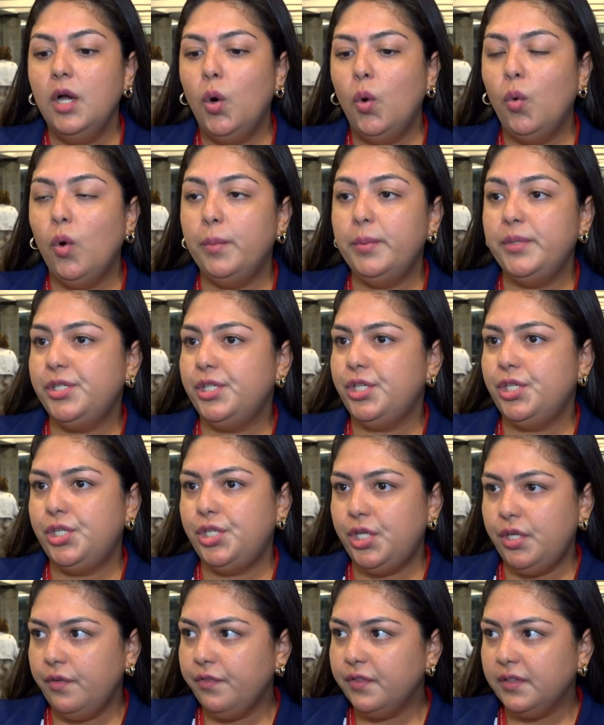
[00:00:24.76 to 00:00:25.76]
O
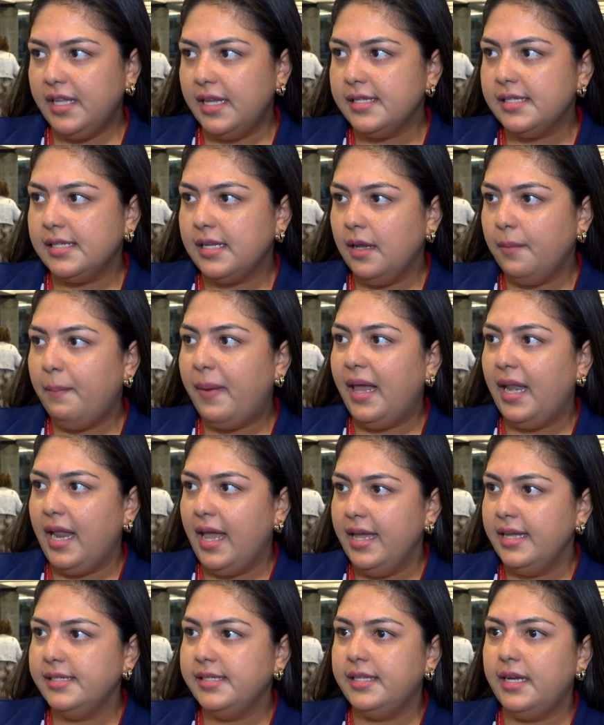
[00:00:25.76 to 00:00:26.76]
objetivo dessa
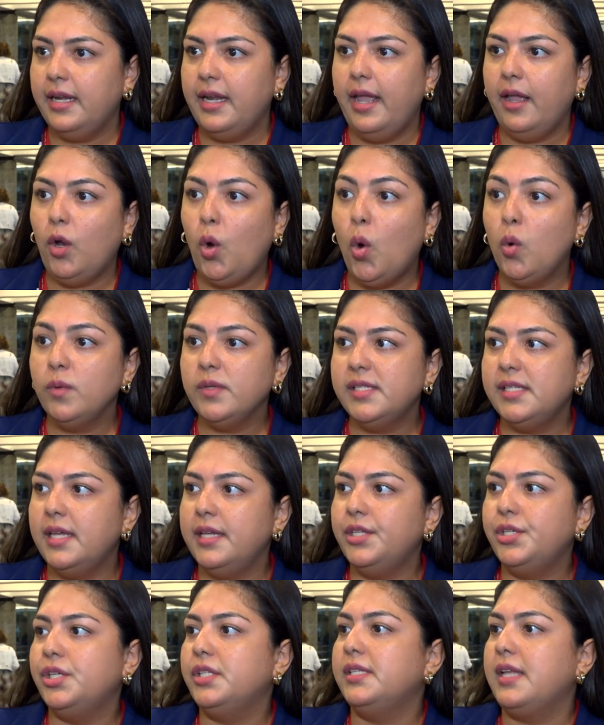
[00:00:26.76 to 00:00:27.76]
palestra né, é
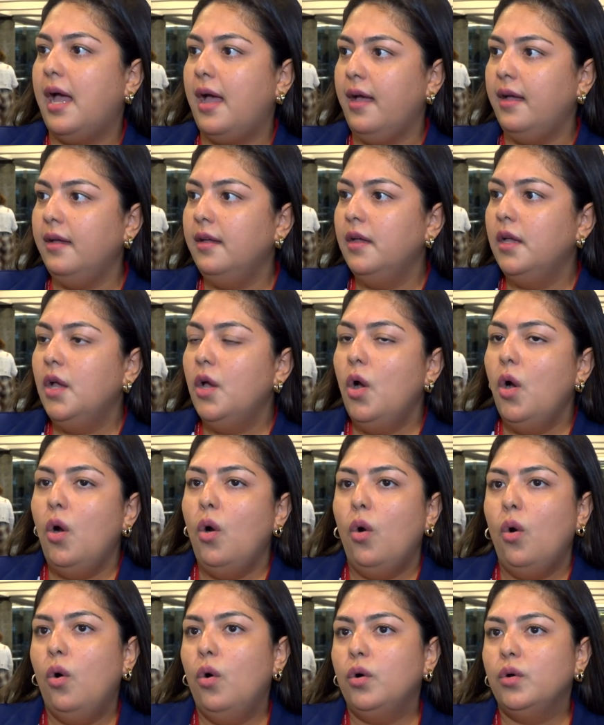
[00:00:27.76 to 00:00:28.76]
conscientizar
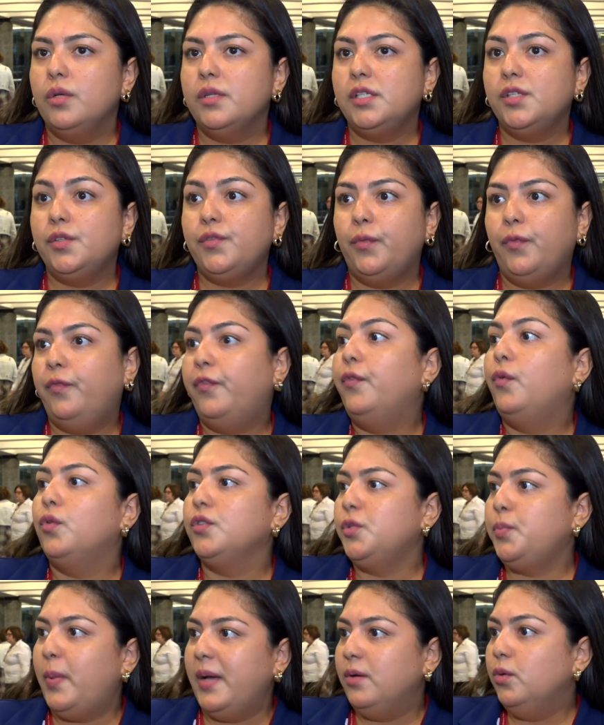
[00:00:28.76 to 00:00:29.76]
os,
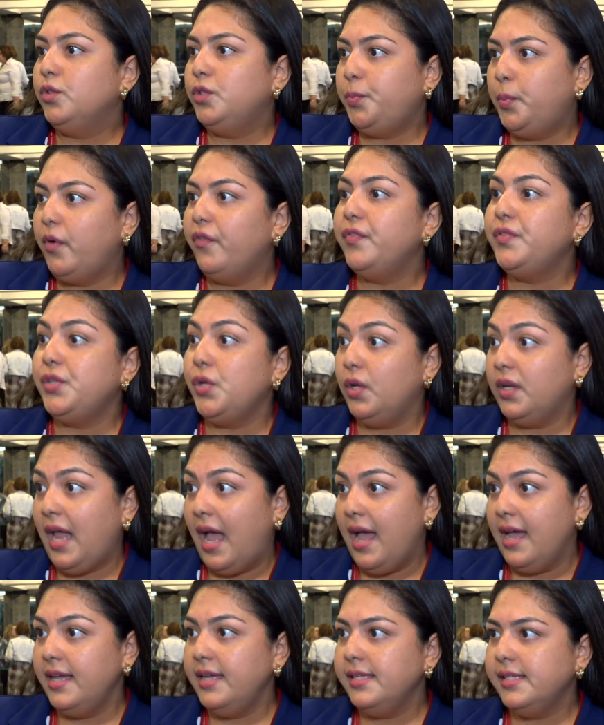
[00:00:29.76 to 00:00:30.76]
os, os,
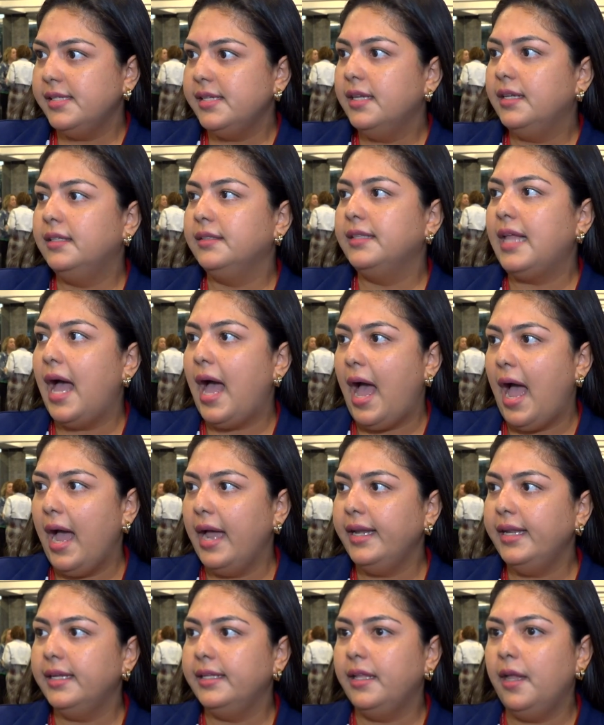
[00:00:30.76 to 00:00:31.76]
profissionais da
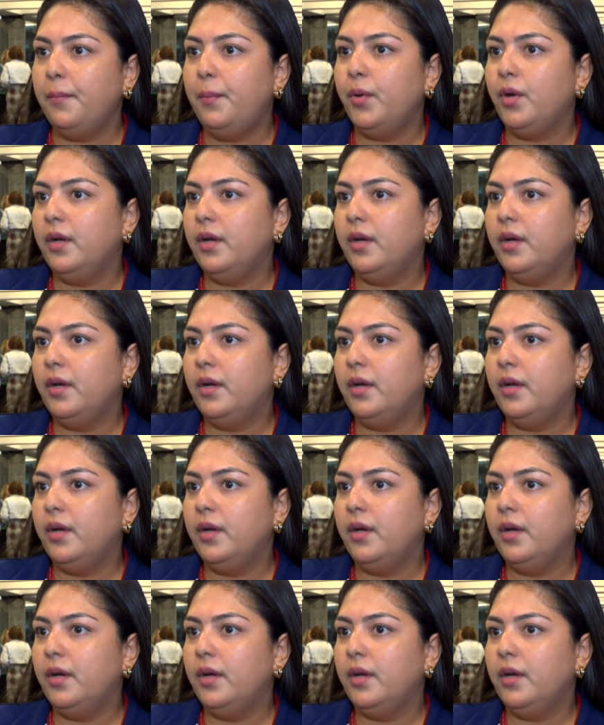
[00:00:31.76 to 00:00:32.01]
área, né,